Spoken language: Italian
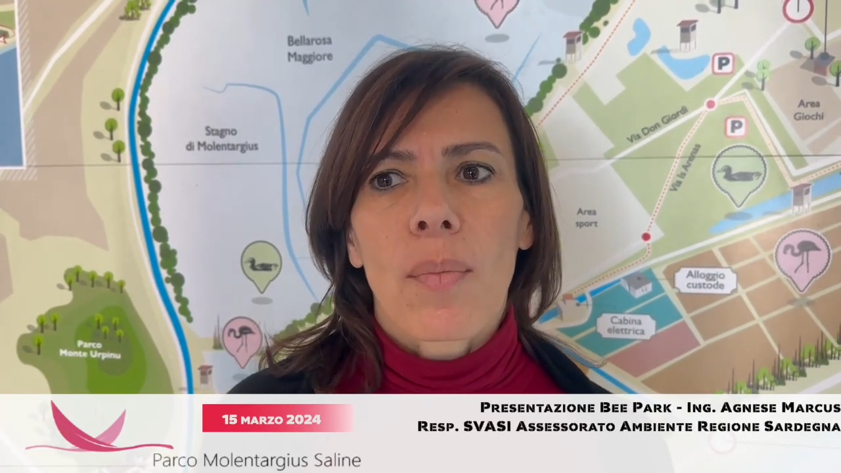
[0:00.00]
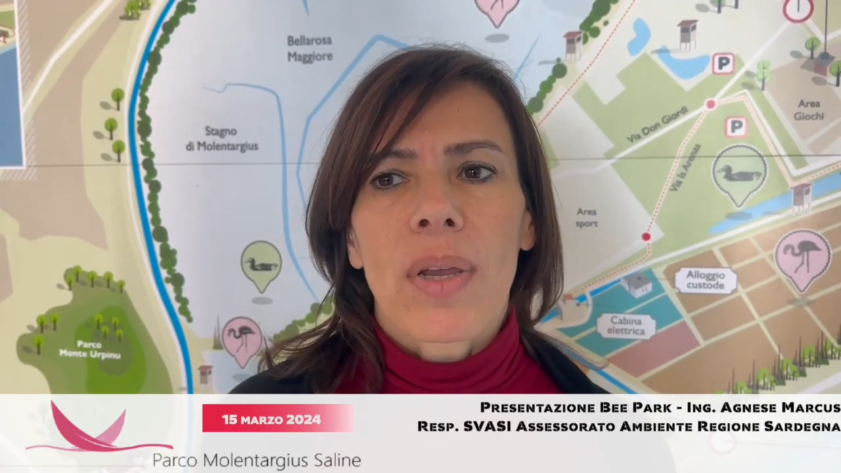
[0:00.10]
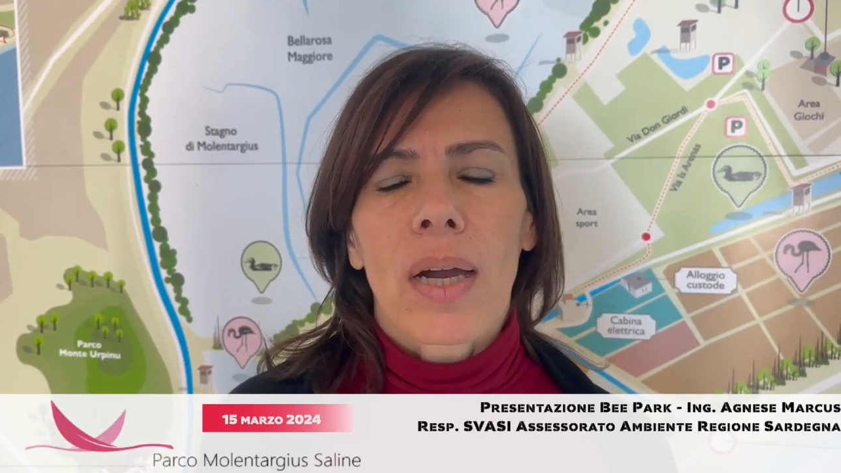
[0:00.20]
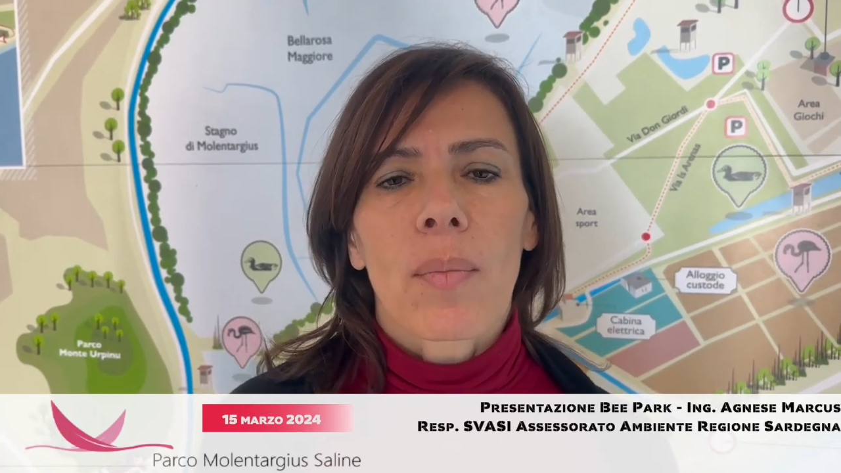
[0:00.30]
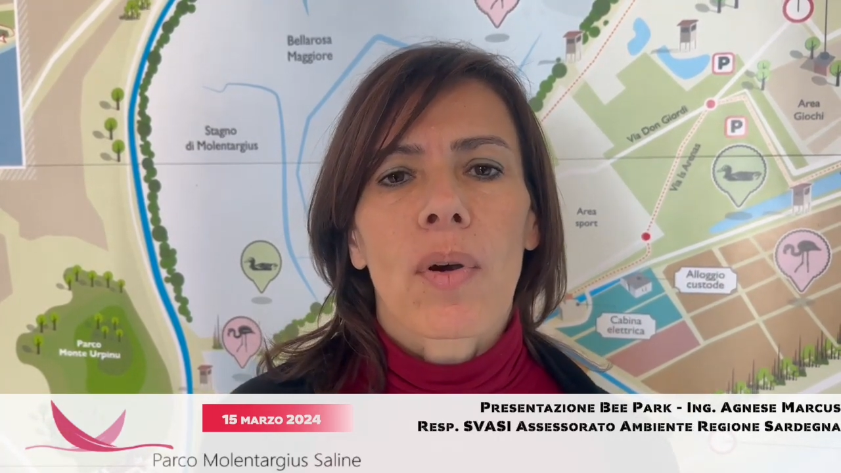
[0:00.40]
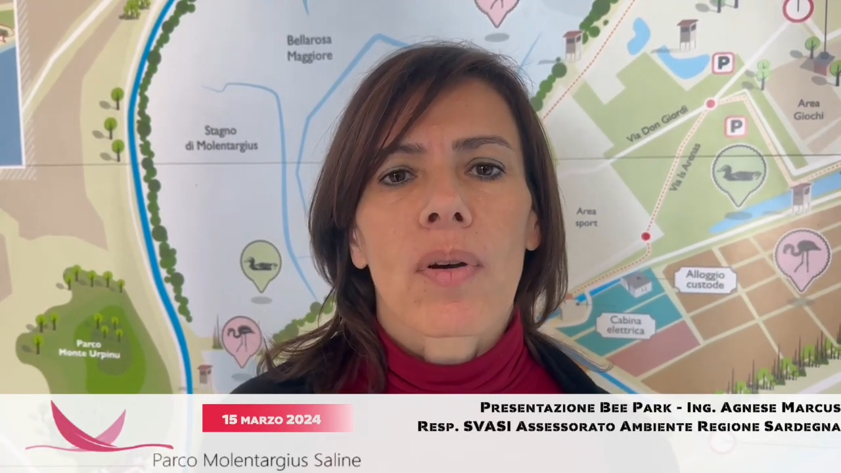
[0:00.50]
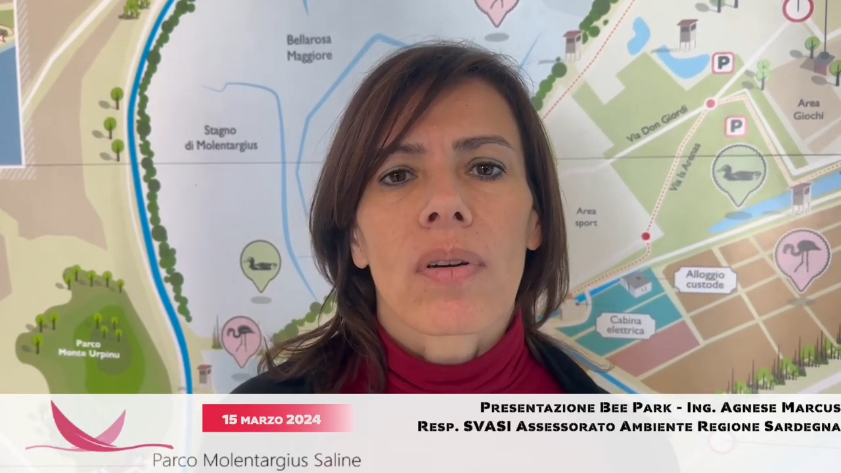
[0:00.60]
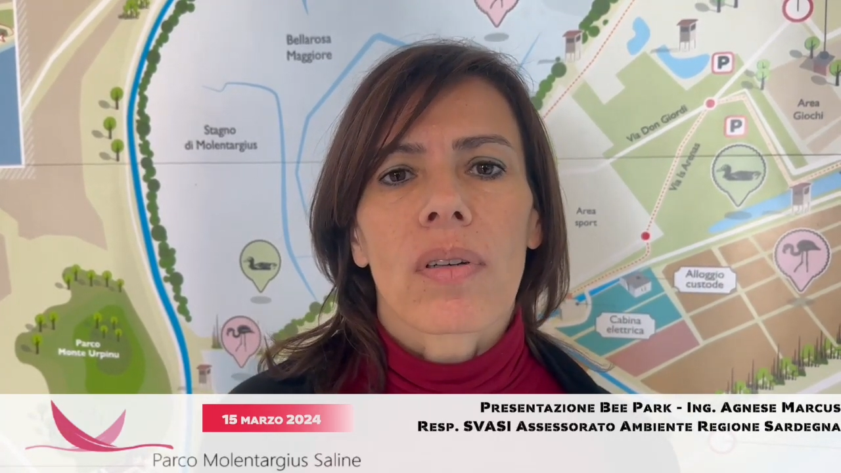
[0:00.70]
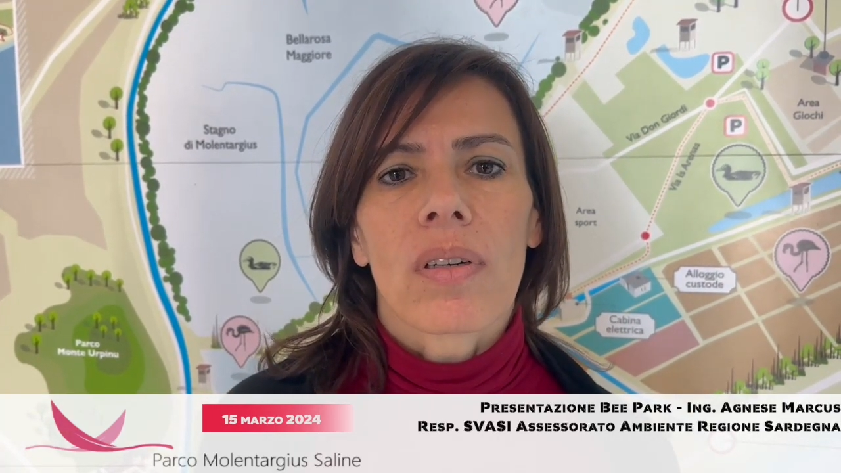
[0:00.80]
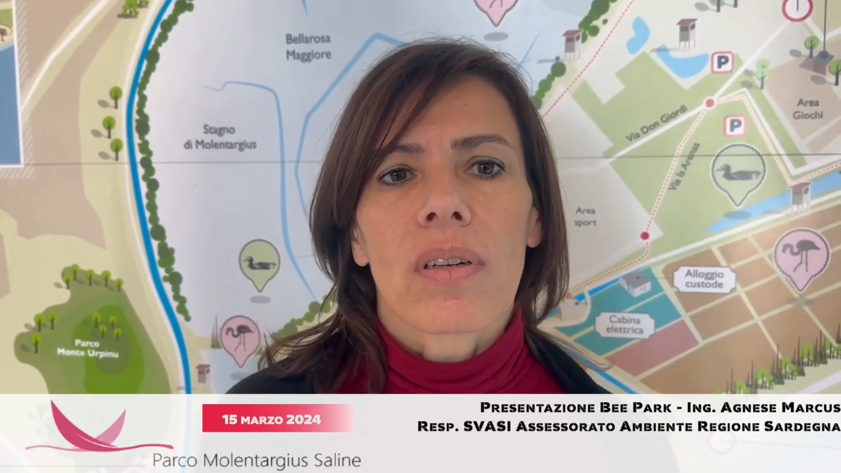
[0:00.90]
abbiamo
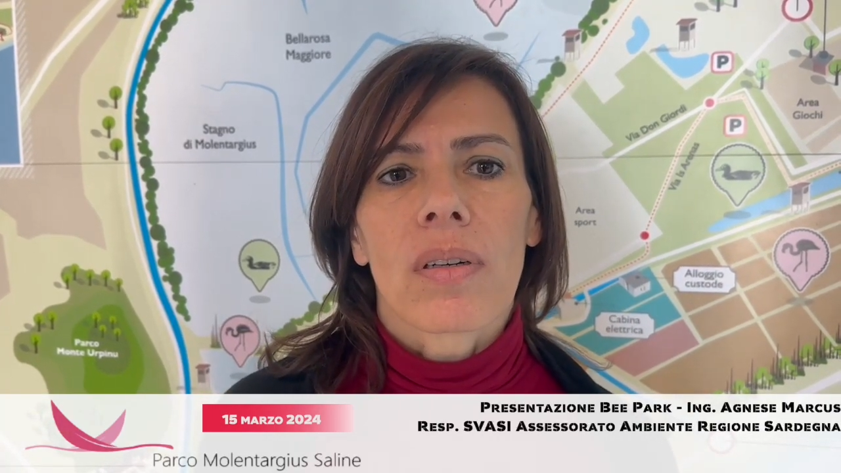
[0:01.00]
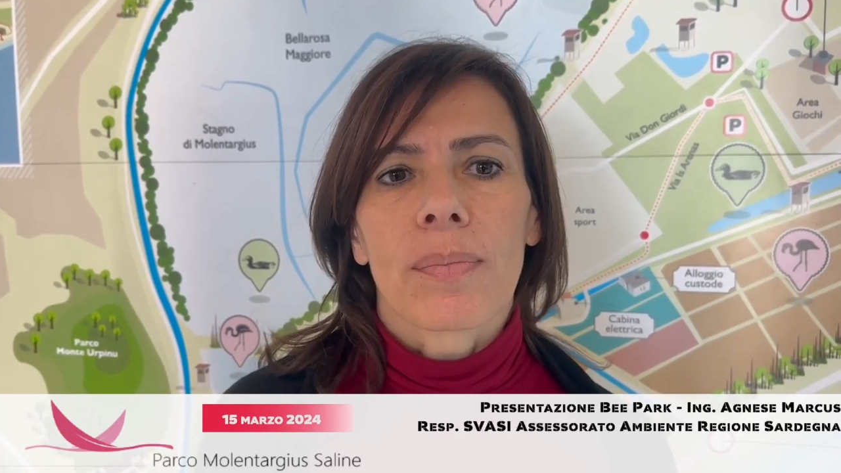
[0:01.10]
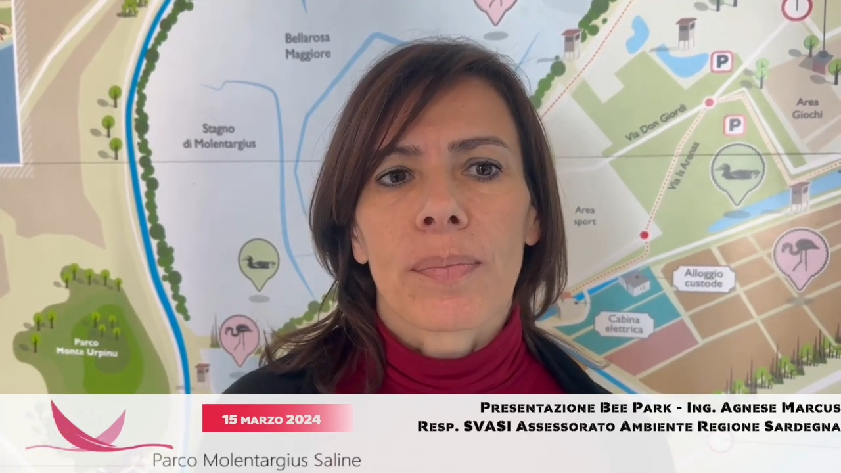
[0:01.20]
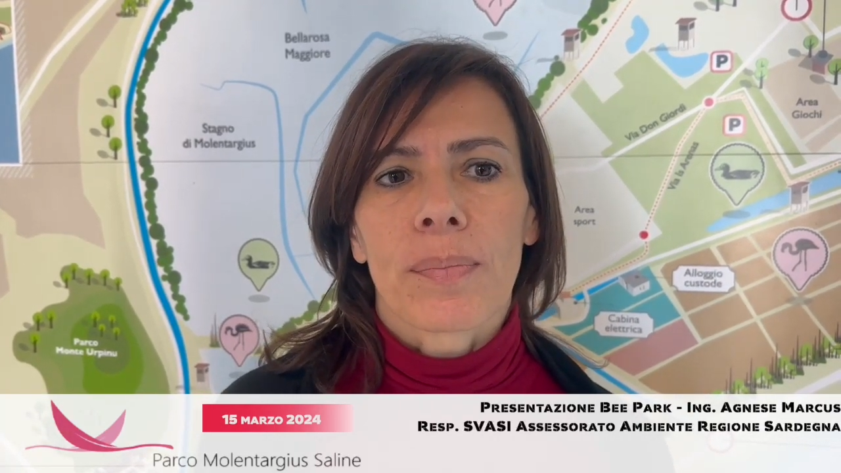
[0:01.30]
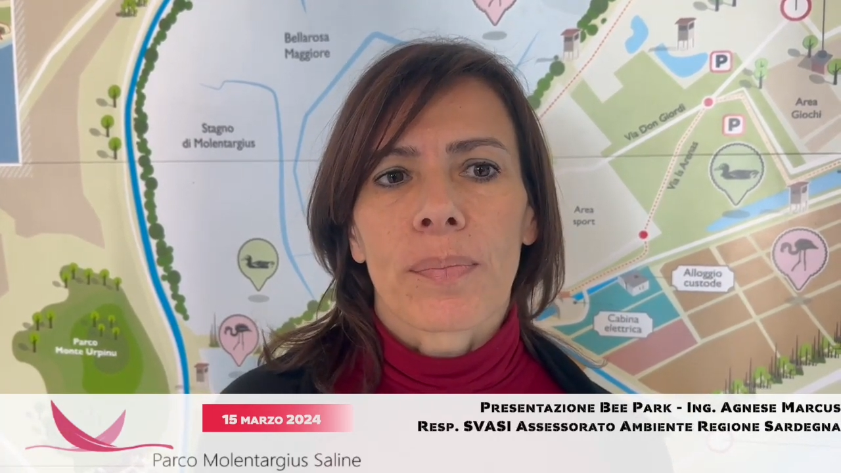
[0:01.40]
ehm,